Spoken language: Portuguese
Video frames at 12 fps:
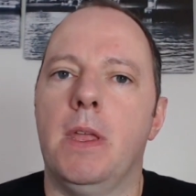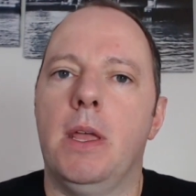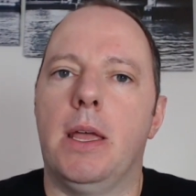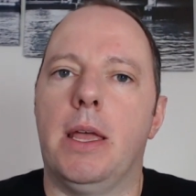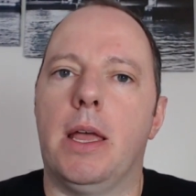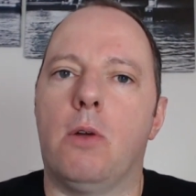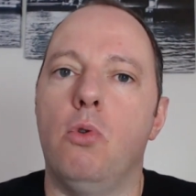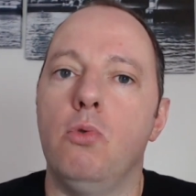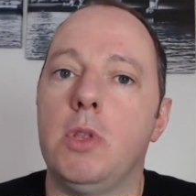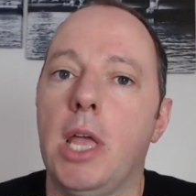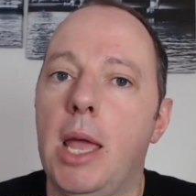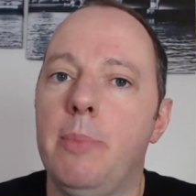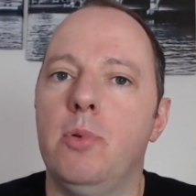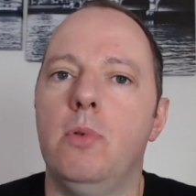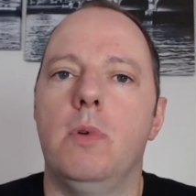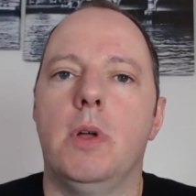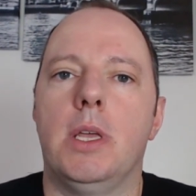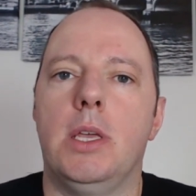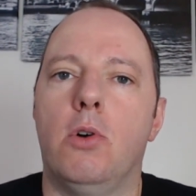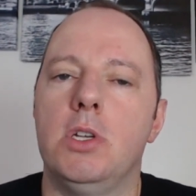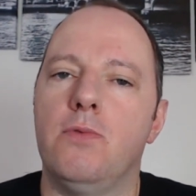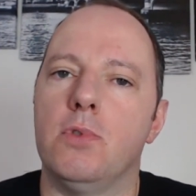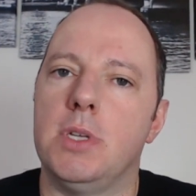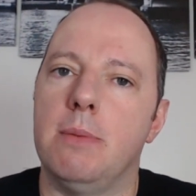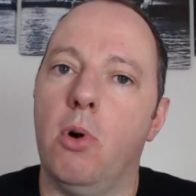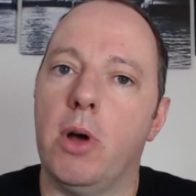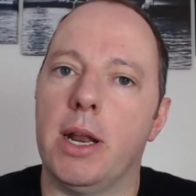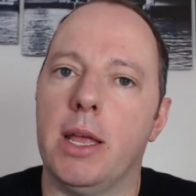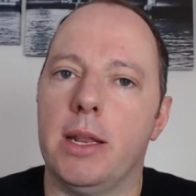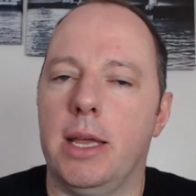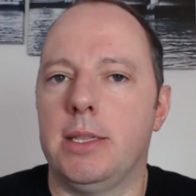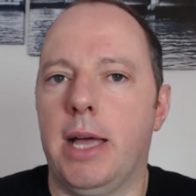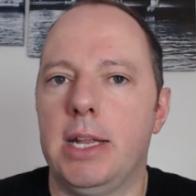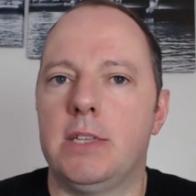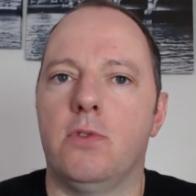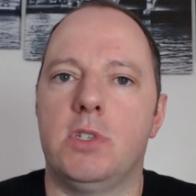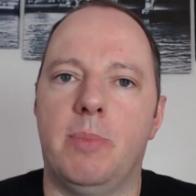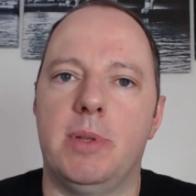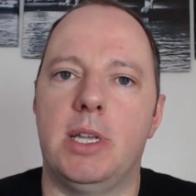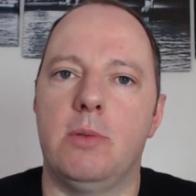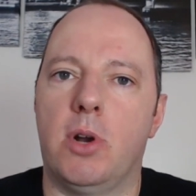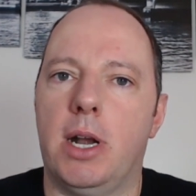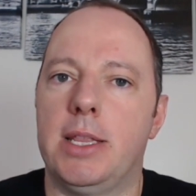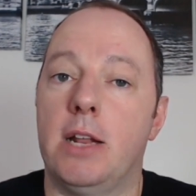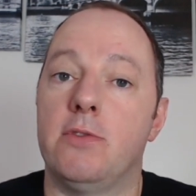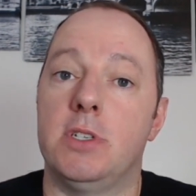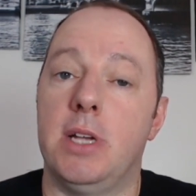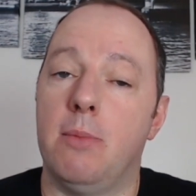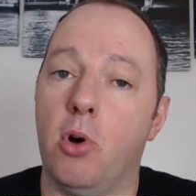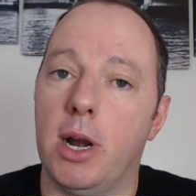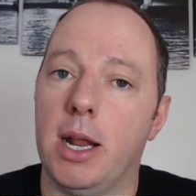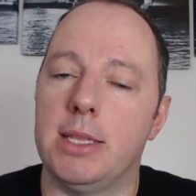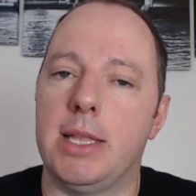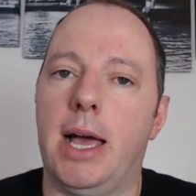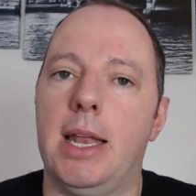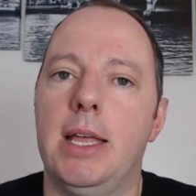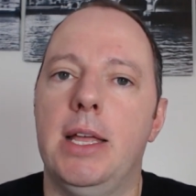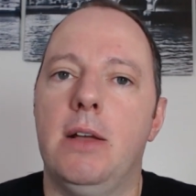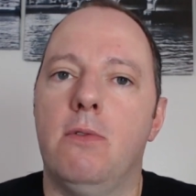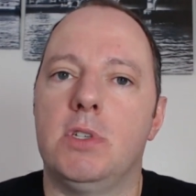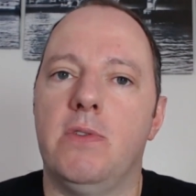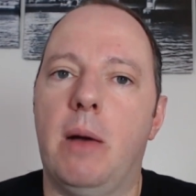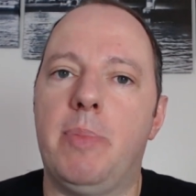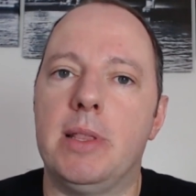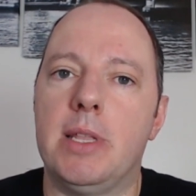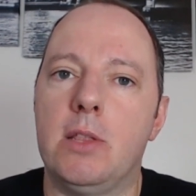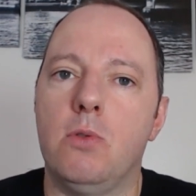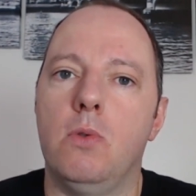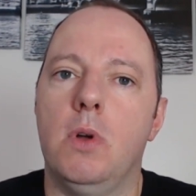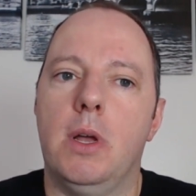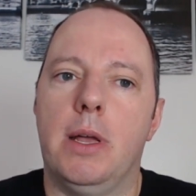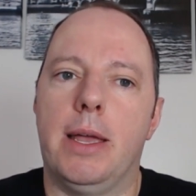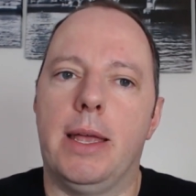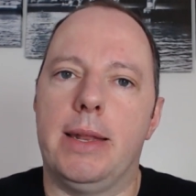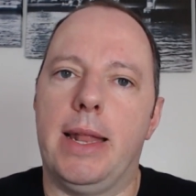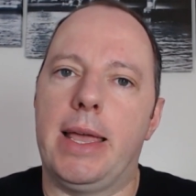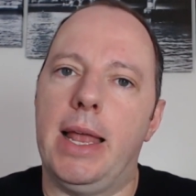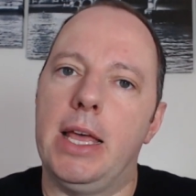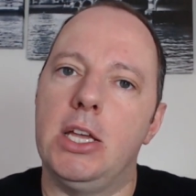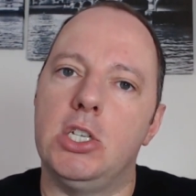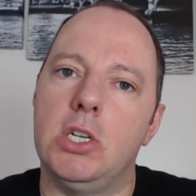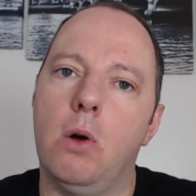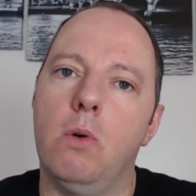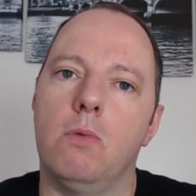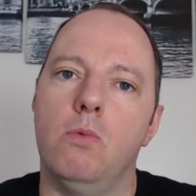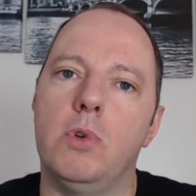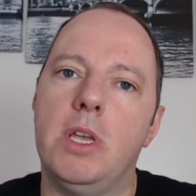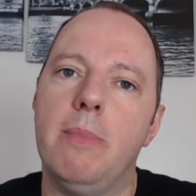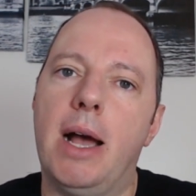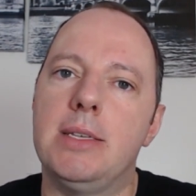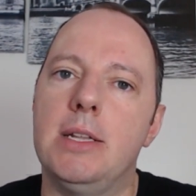É, com o tempo e onde você mora na, na, Itália, se você pretende morar na Itália, você já mora na Itália, você vai aprendendo é, naquela região o que mais eles